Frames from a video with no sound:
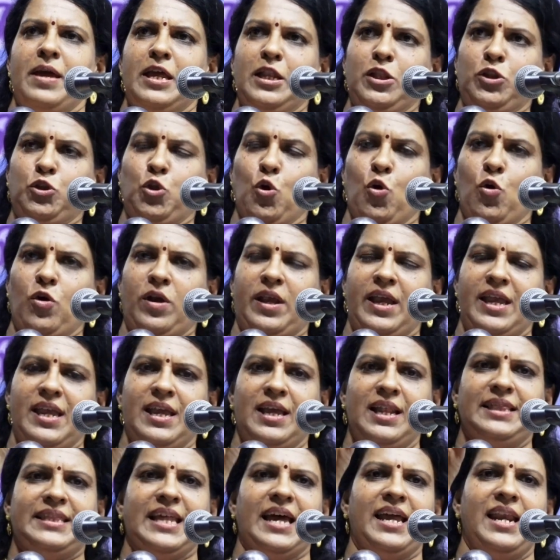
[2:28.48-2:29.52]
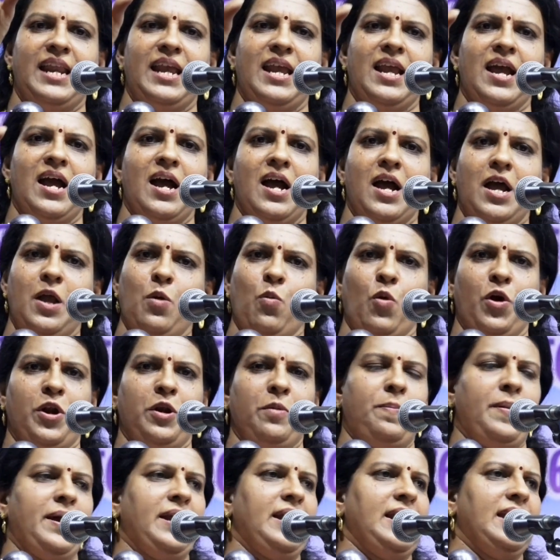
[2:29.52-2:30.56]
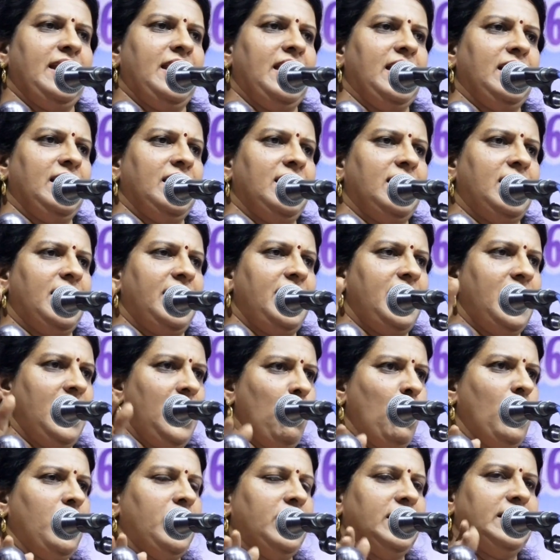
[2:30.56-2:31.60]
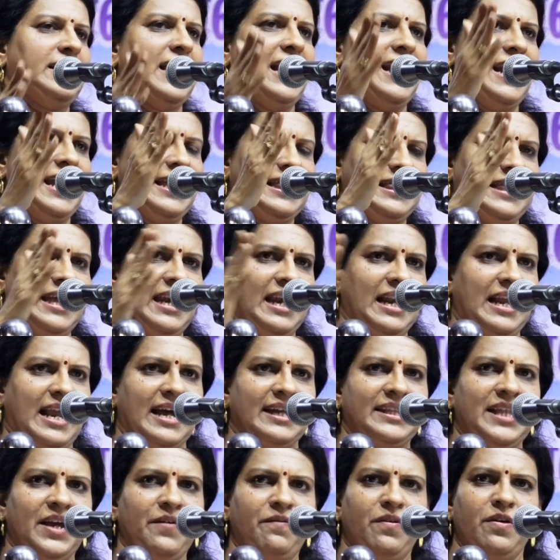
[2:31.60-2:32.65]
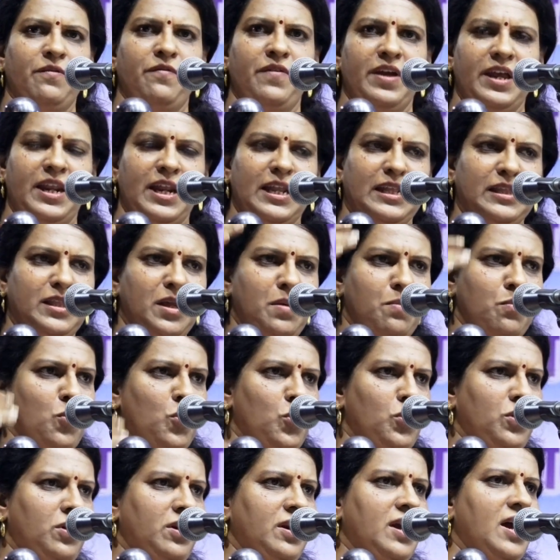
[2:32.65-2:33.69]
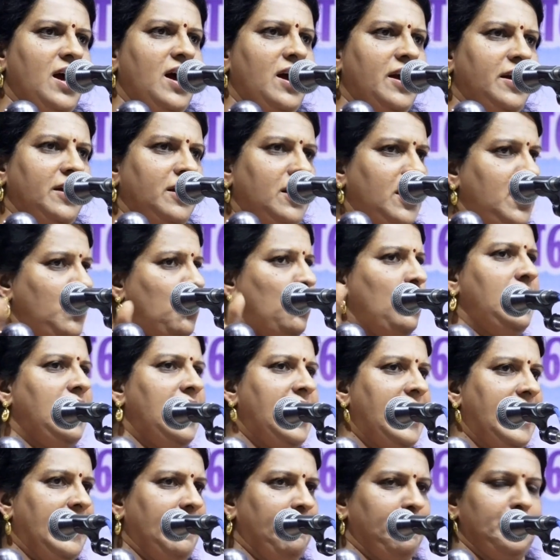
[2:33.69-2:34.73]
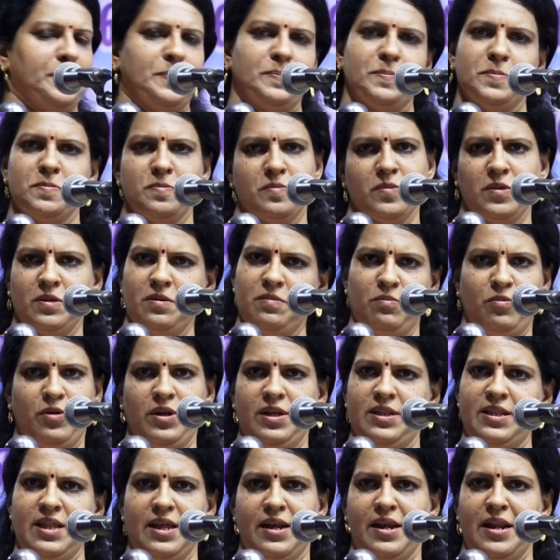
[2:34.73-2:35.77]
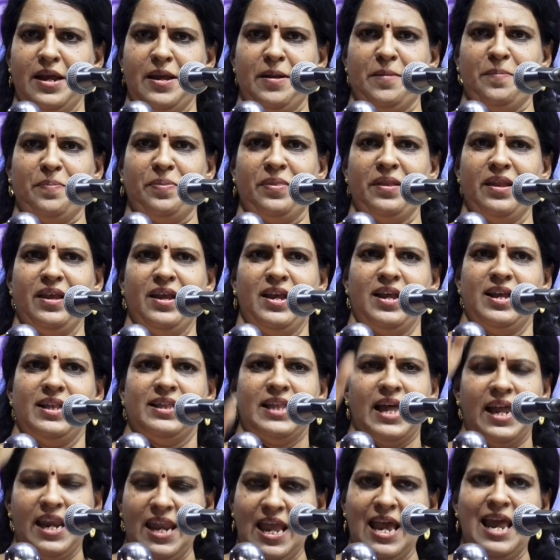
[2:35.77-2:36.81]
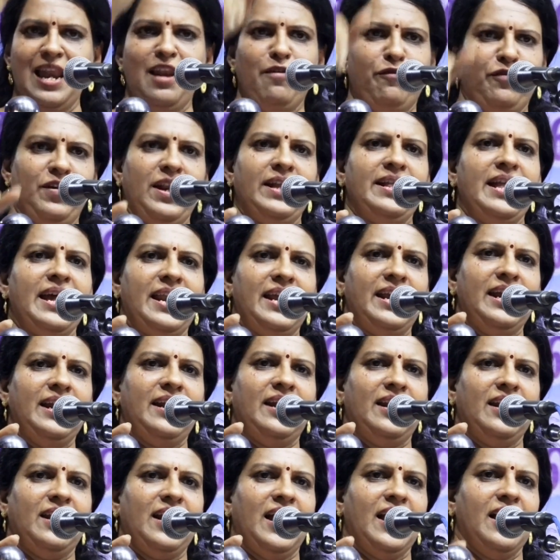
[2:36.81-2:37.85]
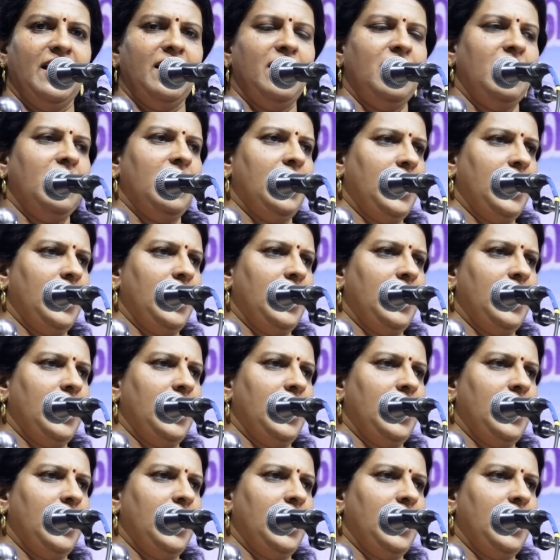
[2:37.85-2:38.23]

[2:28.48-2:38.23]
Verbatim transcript: மின் தூக்கியில் தனியாய் ஒரு பெண் இறங்குகையில் ஒரு தளத்தில் கதவு விரிந்து மூன்று ஆண்கள் உள்ளே புரியுதானே தனியாக லிஃப்ட்லேருந்து இறங்கிட்டு இருக்கா